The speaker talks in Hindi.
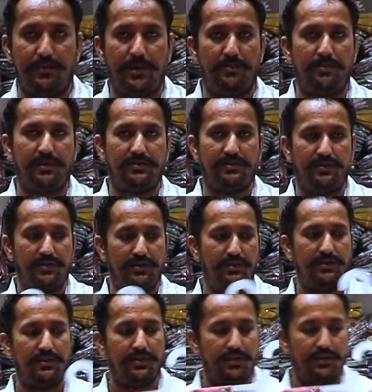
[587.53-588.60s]
हमारे पास 1200
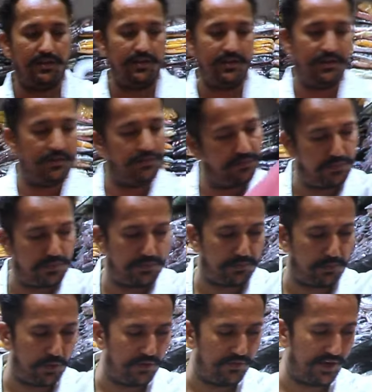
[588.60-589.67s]
रुपए के अंदर अंदर का
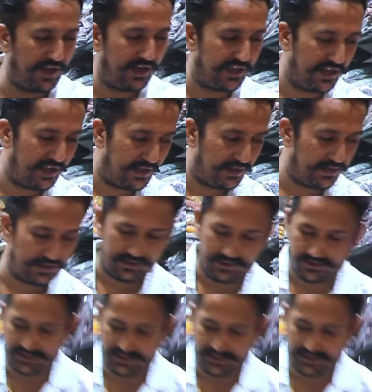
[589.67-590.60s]
पूरी पूरा सेगमेंट है